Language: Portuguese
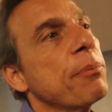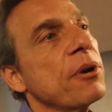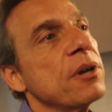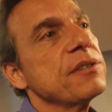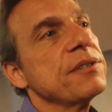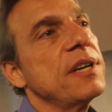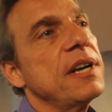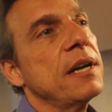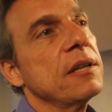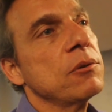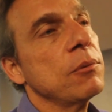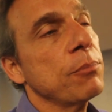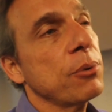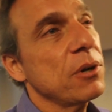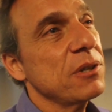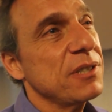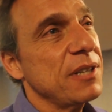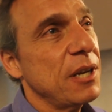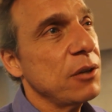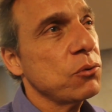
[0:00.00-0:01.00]
projeto, um
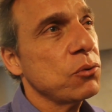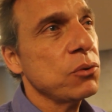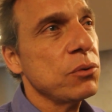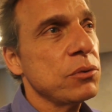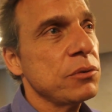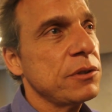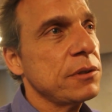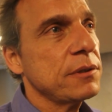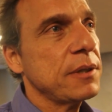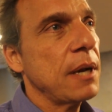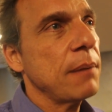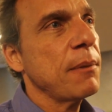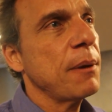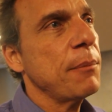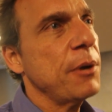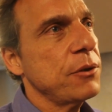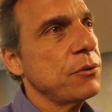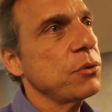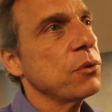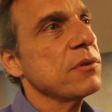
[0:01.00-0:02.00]
projeto
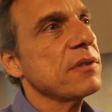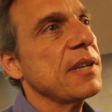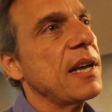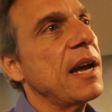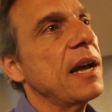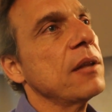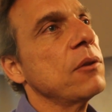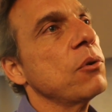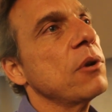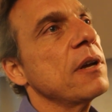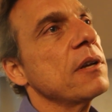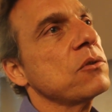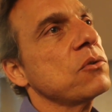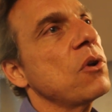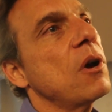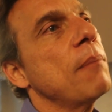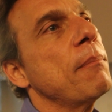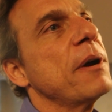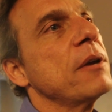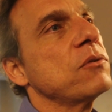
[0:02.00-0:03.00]
extremamente ousado. Não é
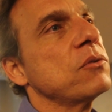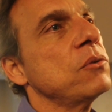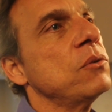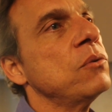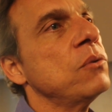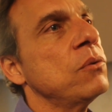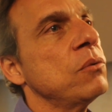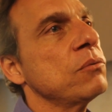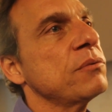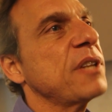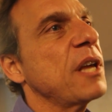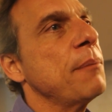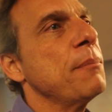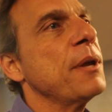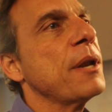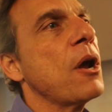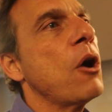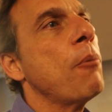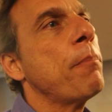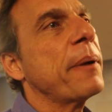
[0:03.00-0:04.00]
só mais um, um
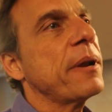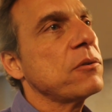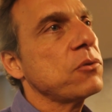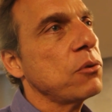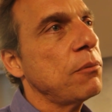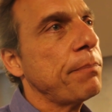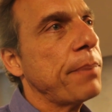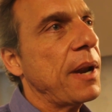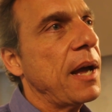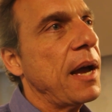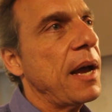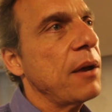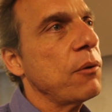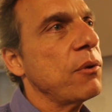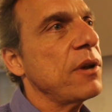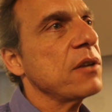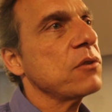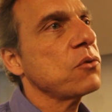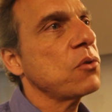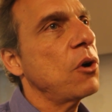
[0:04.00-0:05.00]
terminal para supply,
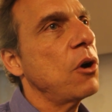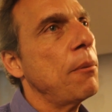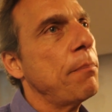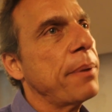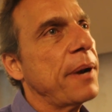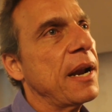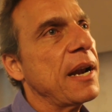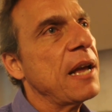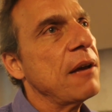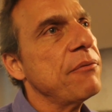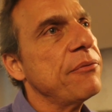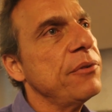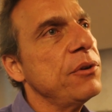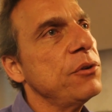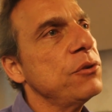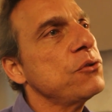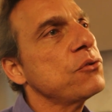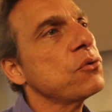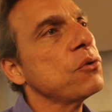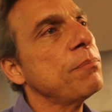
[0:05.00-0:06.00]
não é só para
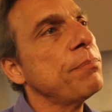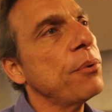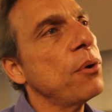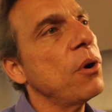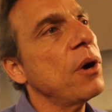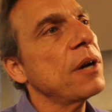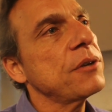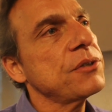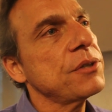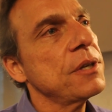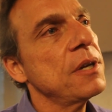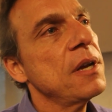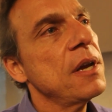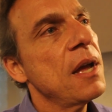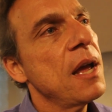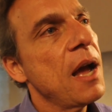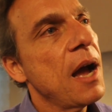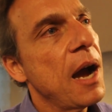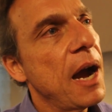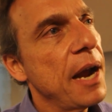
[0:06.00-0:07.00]
navio de suporte
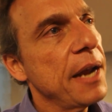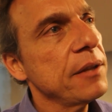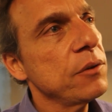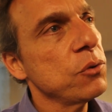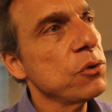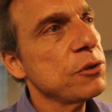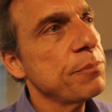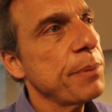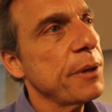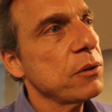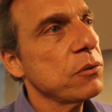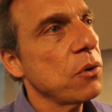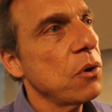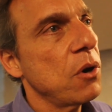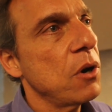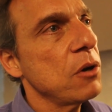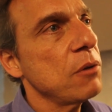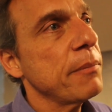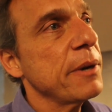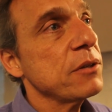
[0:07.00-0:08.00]
à indústria de
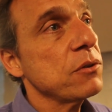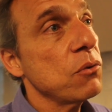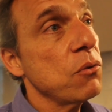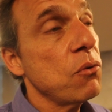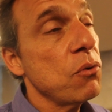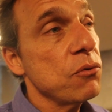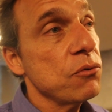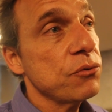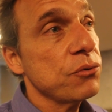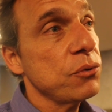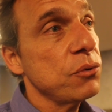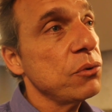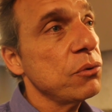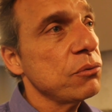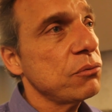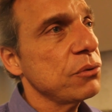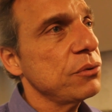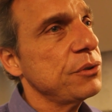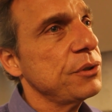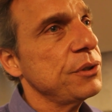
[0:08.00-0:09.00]
petróleo, mas é um
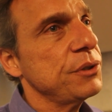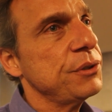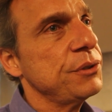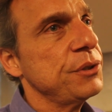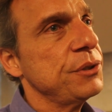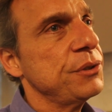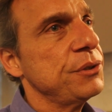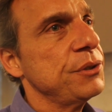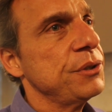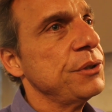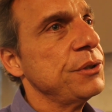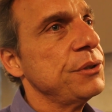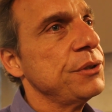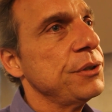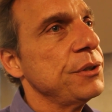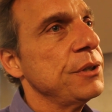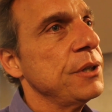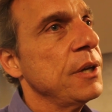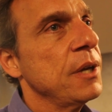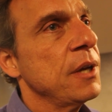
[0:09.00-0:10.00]
conjunto de, de, de,
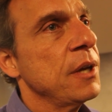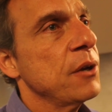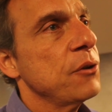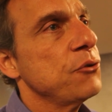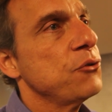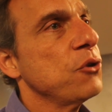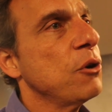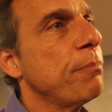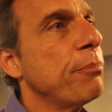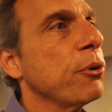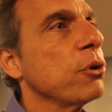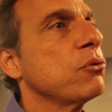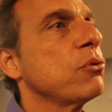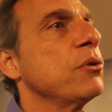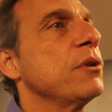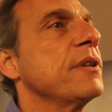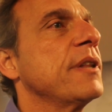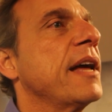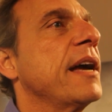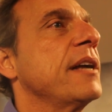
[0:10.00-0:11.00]
de, de
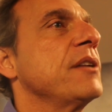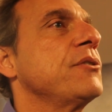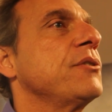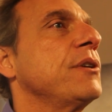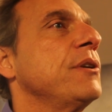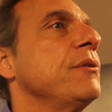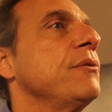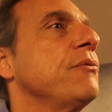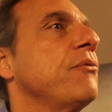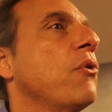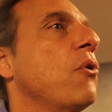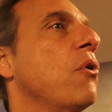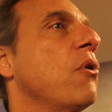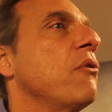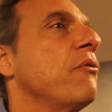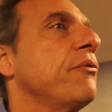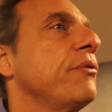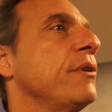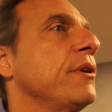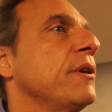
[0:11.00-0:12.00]
oportunidades que
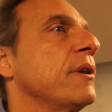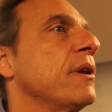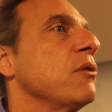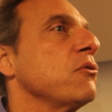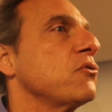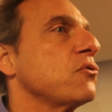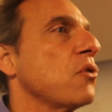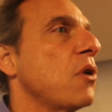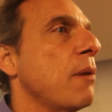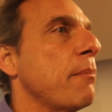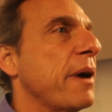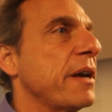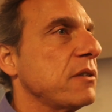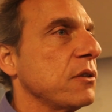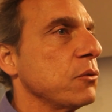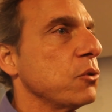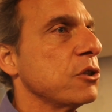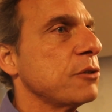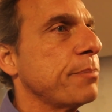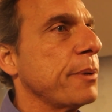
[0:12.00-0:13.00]
envolve não só mais
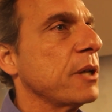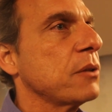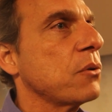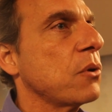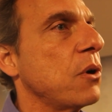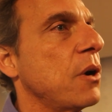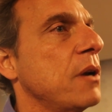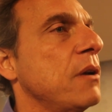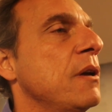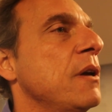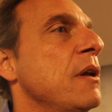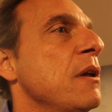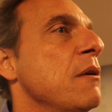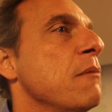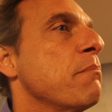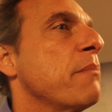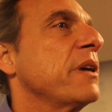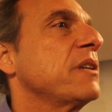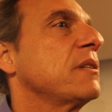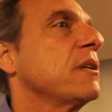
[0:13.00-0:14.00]
indústria de petróleo,
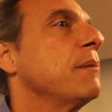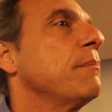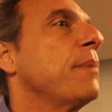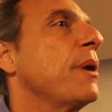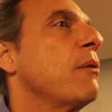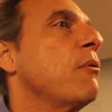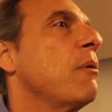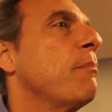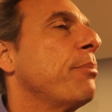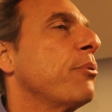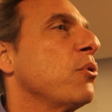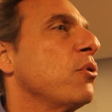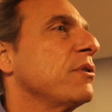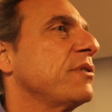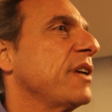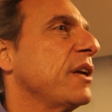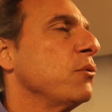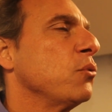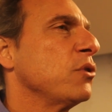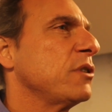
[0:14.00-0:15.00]
mas também um
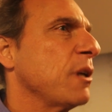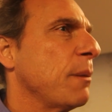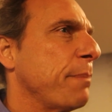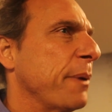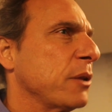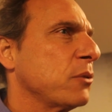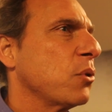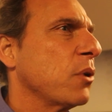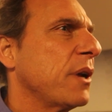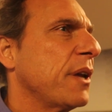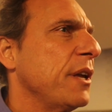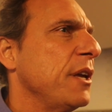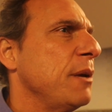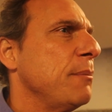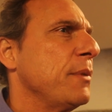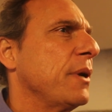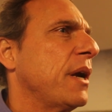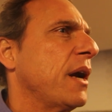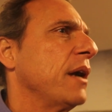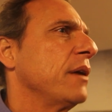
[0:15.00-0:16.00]
approach à indústria
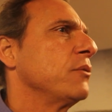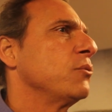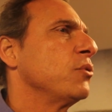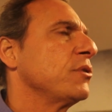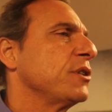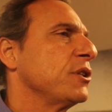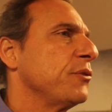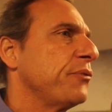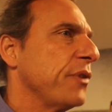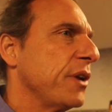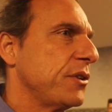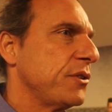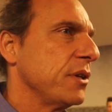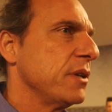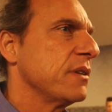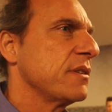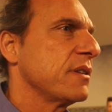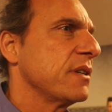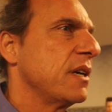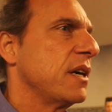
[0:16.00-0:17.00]
petroquímica, à indústria de
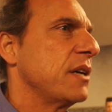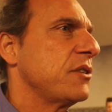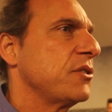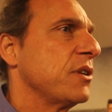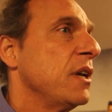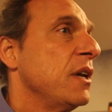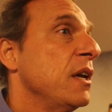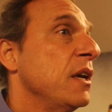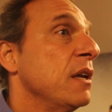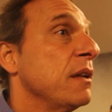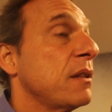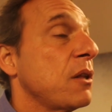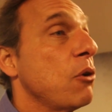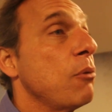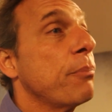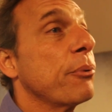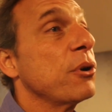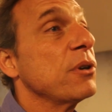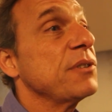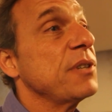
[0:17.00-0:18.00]
fertilizantes. Então,
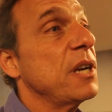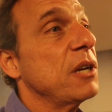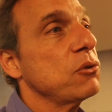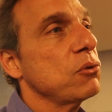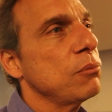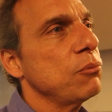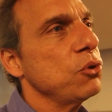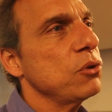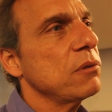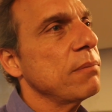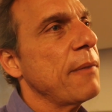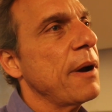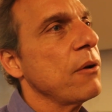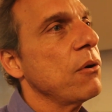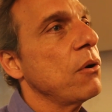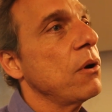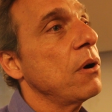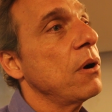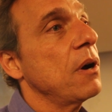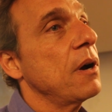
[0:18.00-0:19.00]
um projeto muito
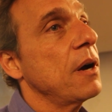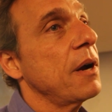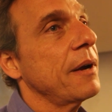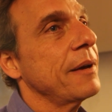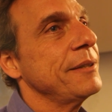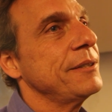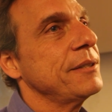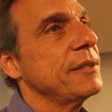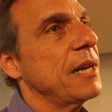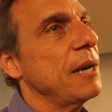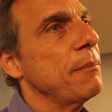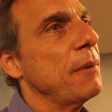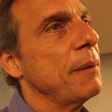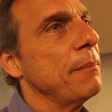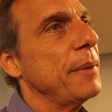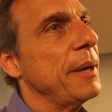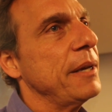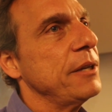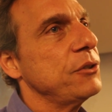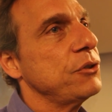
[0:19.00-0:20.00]
maior,
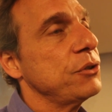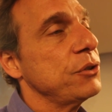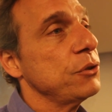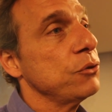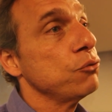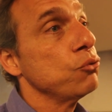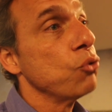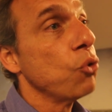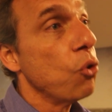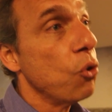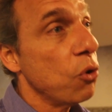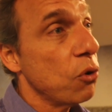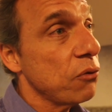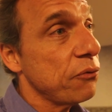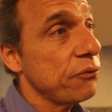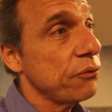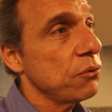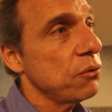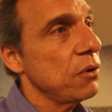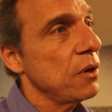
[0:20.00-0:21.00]
extremamente
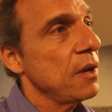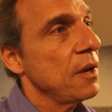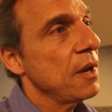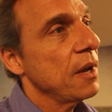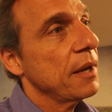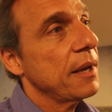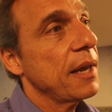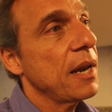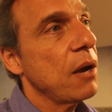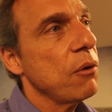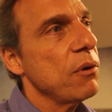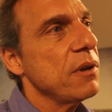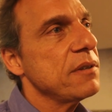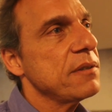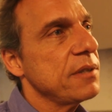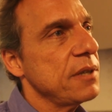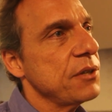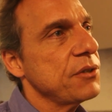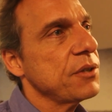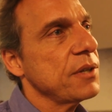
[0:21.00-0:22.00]
novo, que não
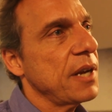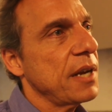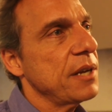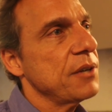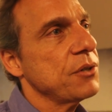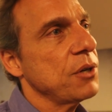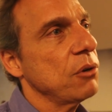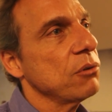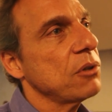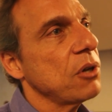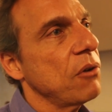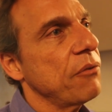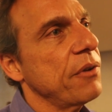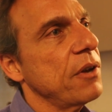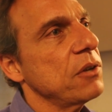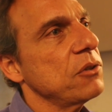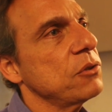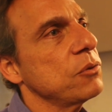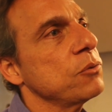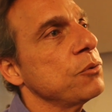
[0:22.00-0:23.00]
existe na região.
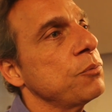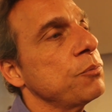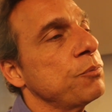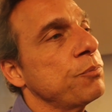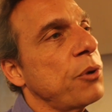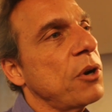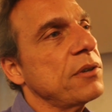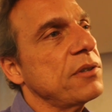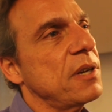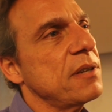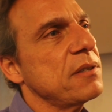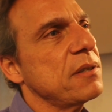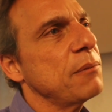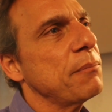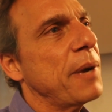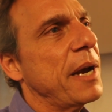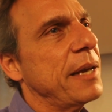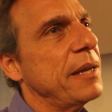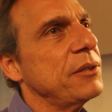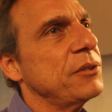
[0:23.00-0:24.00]
Talvez um dos projetos
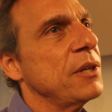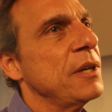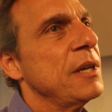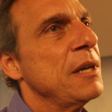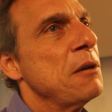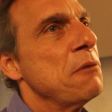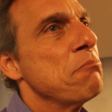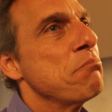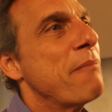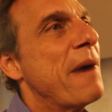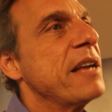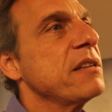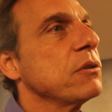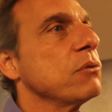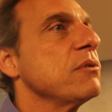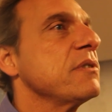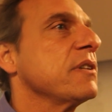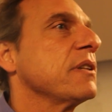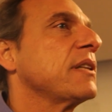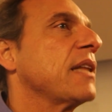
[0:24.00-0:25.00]
mais, mais
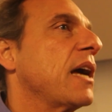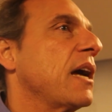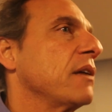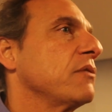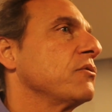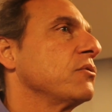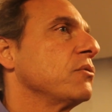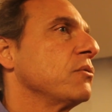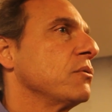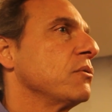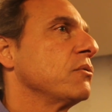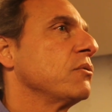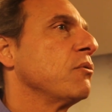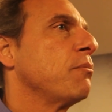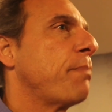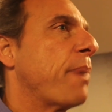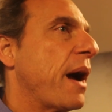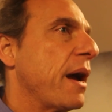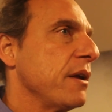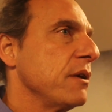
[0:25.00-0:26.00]
inusitados no,
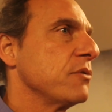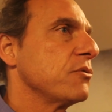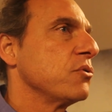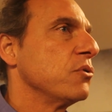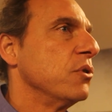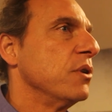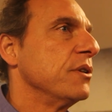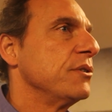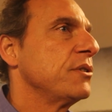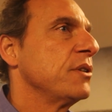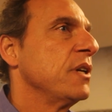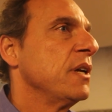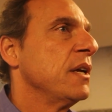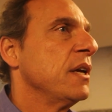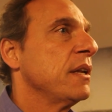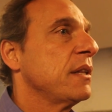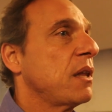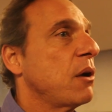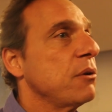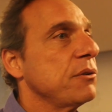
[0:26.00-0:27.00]
no país hoje.
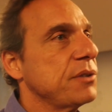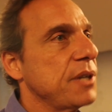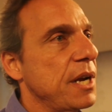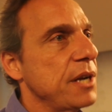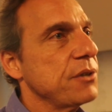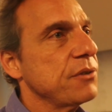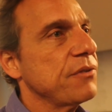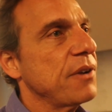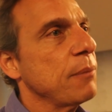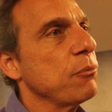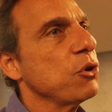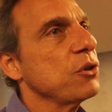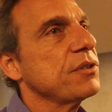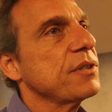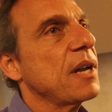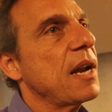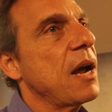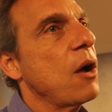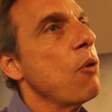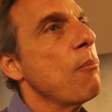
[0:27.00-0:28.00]
Então, a gente vai
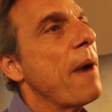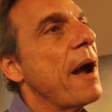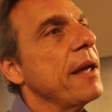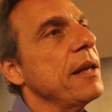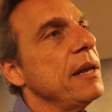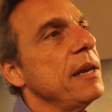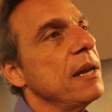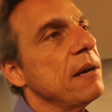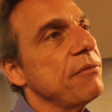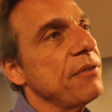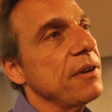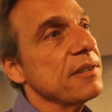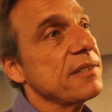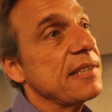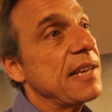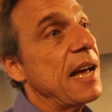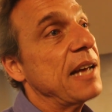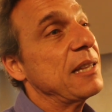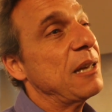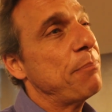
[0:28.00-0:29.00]
mostrar uma ilha
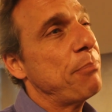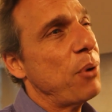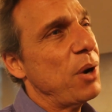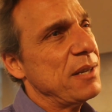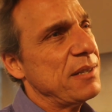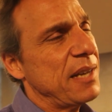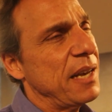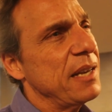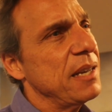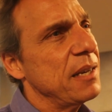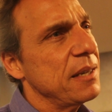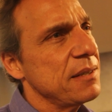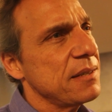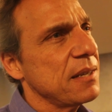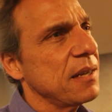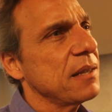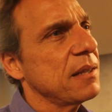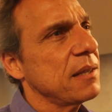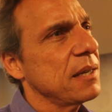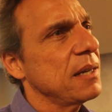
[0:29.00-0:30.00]
avançada após a Ilha de
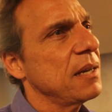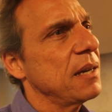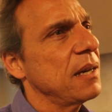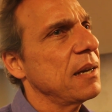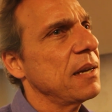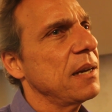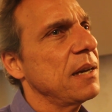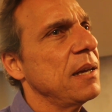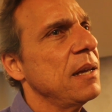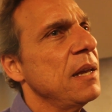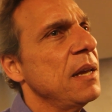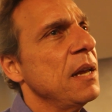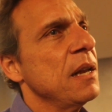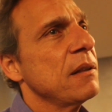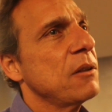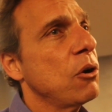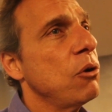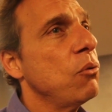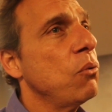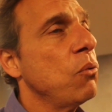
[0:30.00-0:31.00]
Santana.
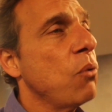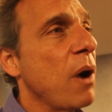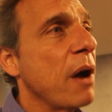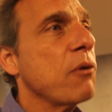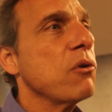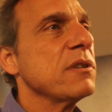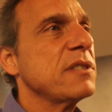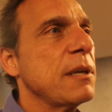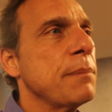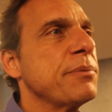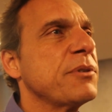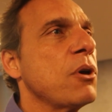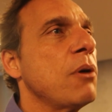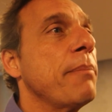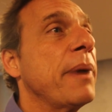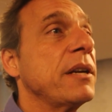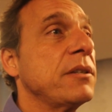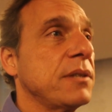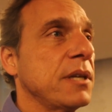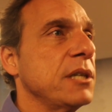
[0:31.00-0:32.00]
Então, uma concepção
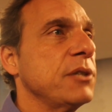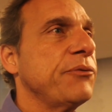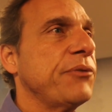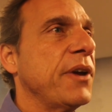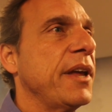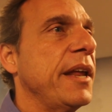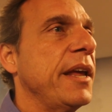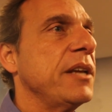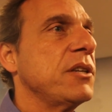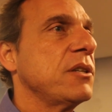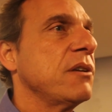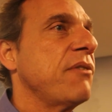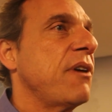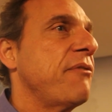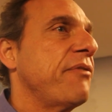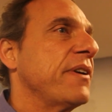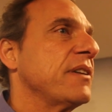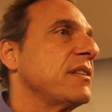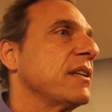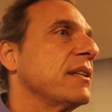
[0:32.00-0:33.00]
bastante diferente que
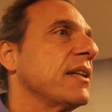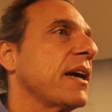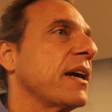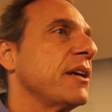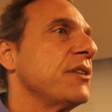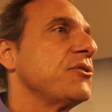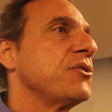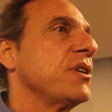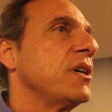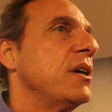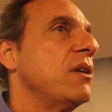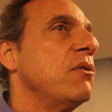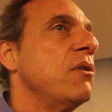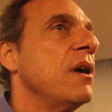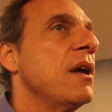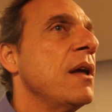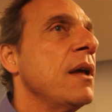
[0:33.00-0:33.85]
vai fazer da região